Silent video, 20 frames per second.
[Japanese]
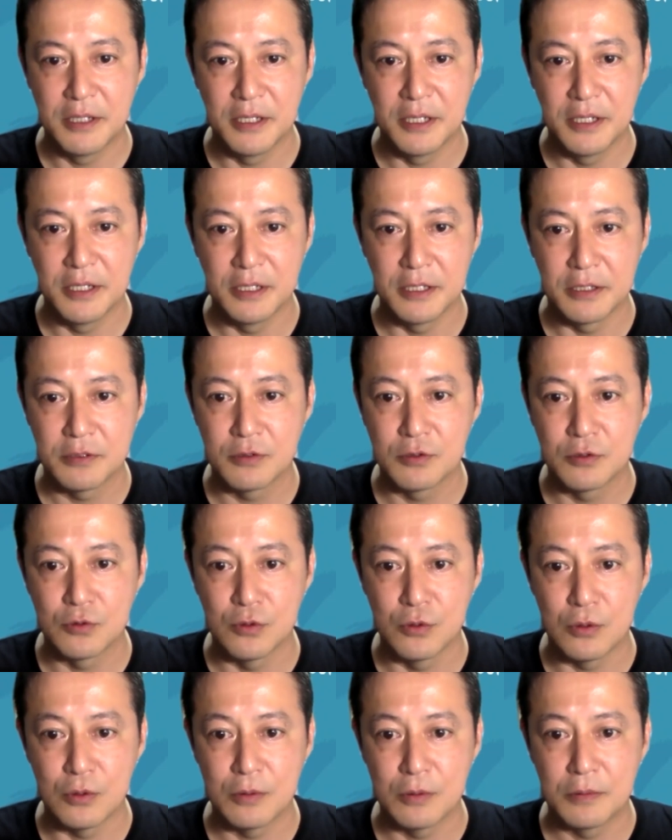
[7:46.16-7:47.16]
えっ
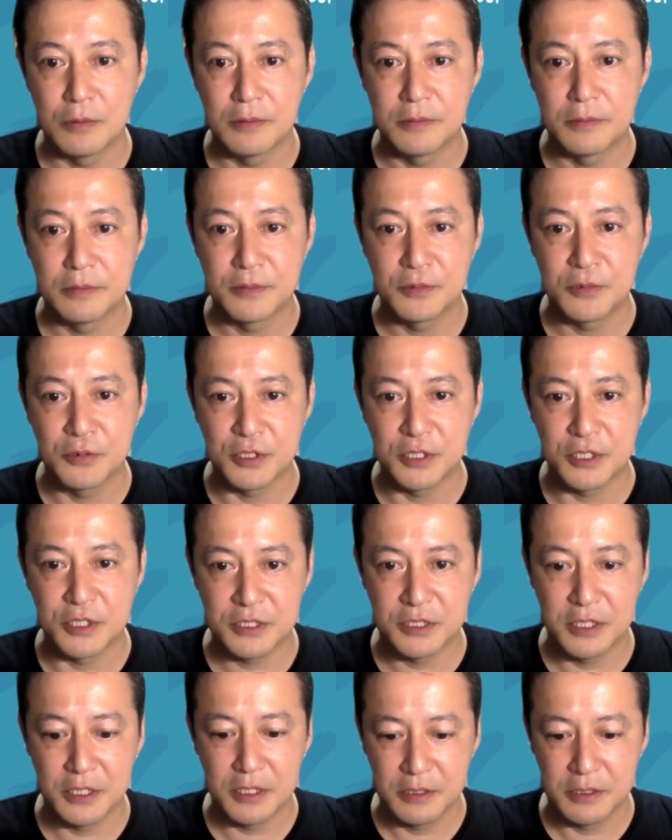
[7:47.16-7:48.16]
とこれ
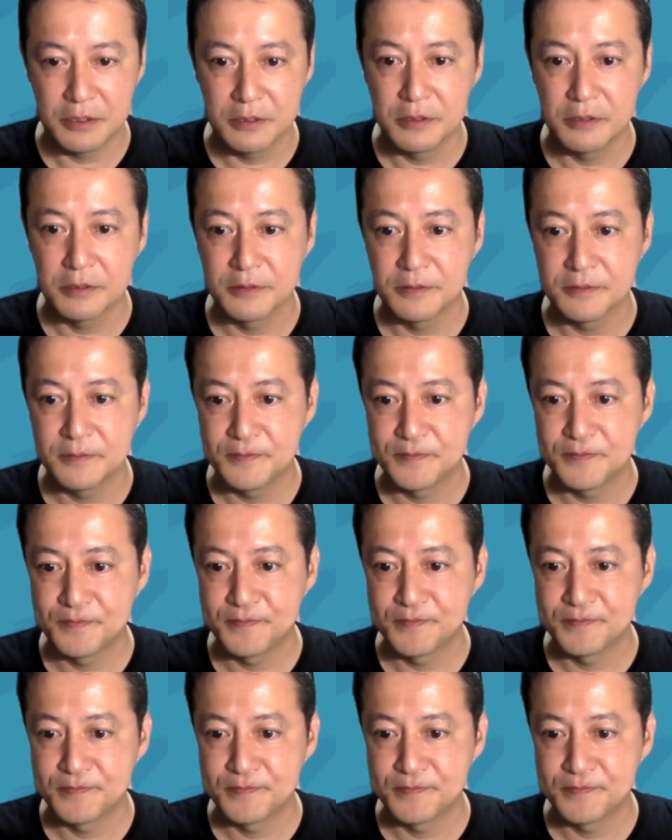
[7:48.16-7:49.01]
ですね。